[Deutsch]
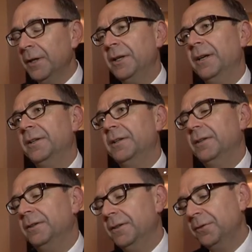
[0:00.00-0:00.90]
Ja,
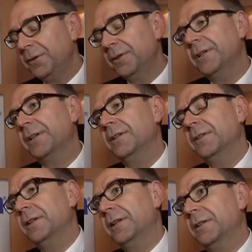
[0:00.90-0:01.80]
der, der Nutzen ist
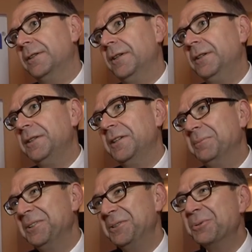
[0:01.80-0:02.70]
eklatant. Ich
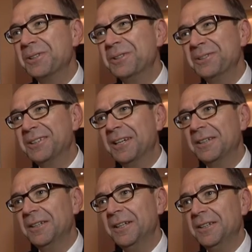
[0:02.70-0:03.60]
habe die Druckindustrie
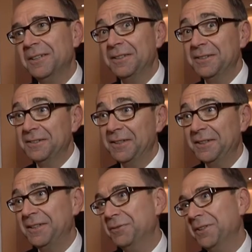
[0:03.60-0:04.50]
kennengelernt als sehr,
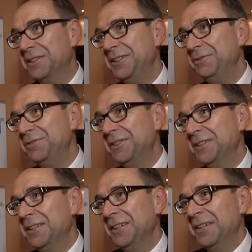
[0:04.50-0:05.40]
sehr innovativ.
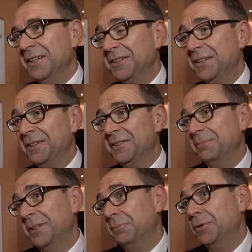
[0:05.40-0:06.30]
Das heißt,
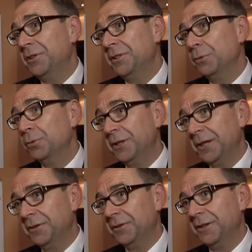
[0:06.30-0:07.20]
man muss hohe
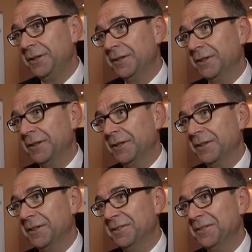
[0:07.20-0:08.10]
technische Risiken
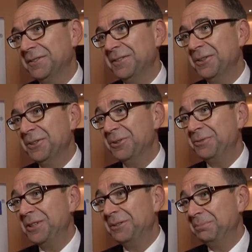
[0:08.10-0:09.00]
eingehen. Und
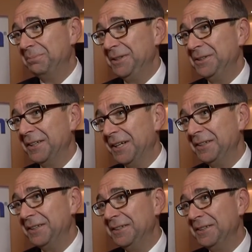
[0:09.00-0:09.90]
wir bieten
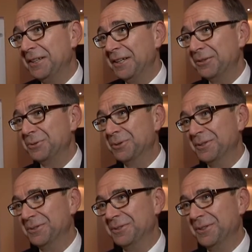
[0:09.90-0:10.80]
an, in die Glaskugel
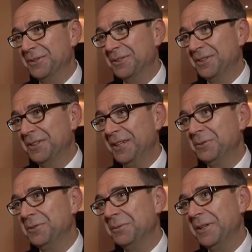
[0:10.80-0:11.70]
zu schauen. Es
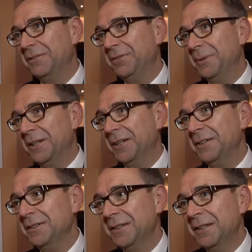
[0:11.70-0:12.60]
gelingt uns mit der
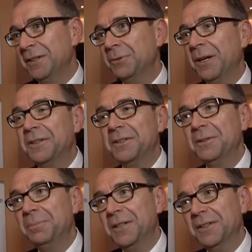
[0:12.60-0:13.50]
FMEA zu
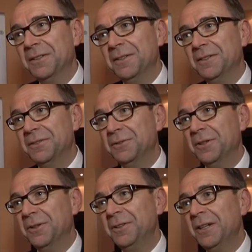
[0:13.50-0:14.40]
antizipieren, zu
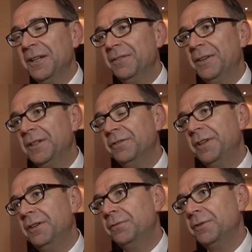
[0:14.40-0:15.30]
schauen, welche
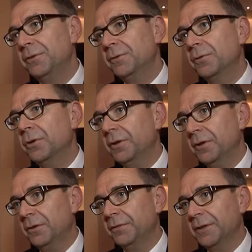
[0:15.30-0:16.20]
Fehlfunktionen
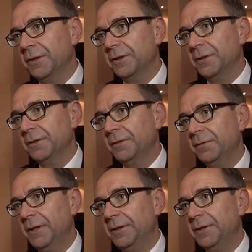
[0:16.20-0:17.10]
könnten auftreten.
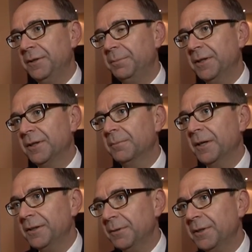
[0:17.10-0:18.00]
Wir antizipieren
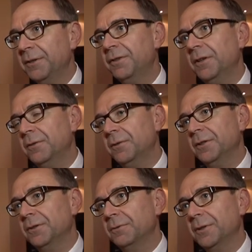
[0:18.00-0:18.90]
gemeinsam mit den Fachleuten
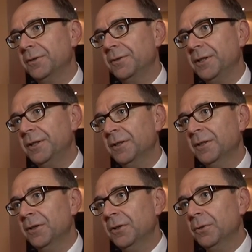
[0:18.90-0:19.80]
der Druckindustrie
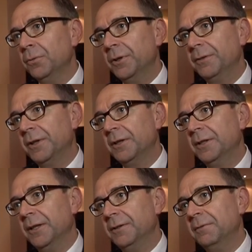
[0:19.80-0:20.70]
und entwickeln
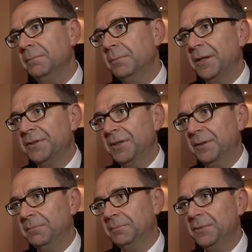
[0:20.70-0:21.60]
dann
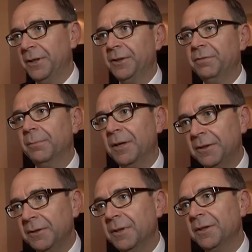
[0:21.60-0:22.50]
Maßnahmen, seien es
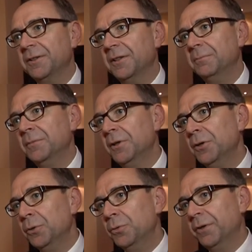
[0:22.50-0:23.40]
vermeidende Maßnahmen
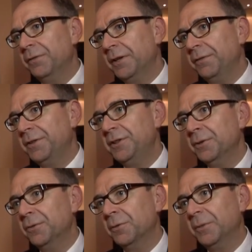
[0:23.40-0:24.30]
oder
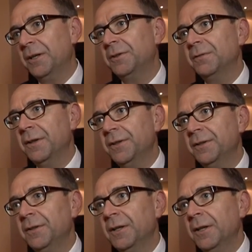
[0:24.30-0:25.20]
Verifizierung, um
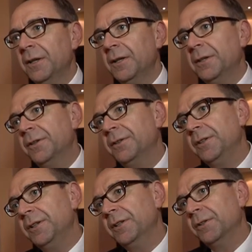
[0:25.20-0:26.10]
nachzuweisen, dass
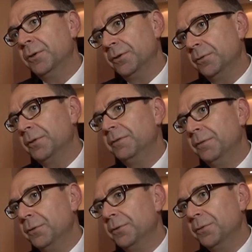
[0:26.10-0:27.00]
die konstruktive
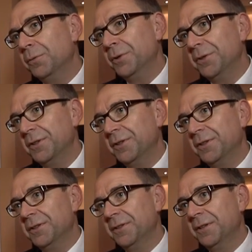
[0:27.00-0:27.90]
Lösung robust
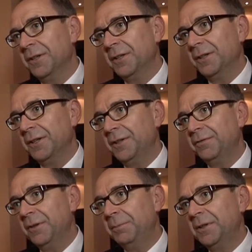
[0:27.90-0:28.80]
ist. Das
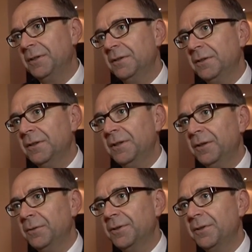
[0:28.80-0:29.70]
heißt, wir bieten
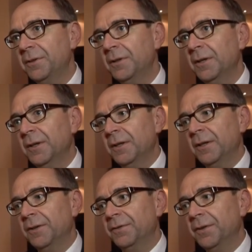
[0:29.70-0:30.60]
den Nutzen,
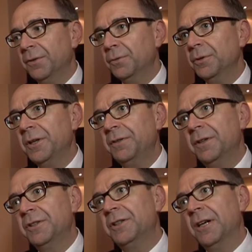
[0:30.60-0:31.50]
dass wir, ohne dass
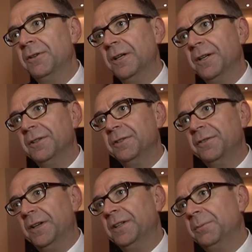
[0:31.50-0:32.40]
wir in Stahl und Eisen
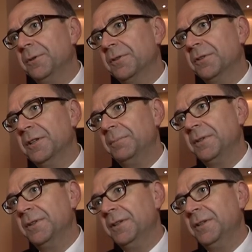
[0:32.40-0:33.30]
fertig mit
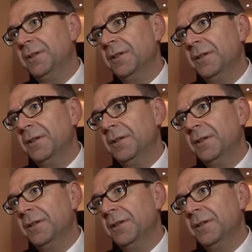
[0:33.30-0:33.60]
Konzepten sind,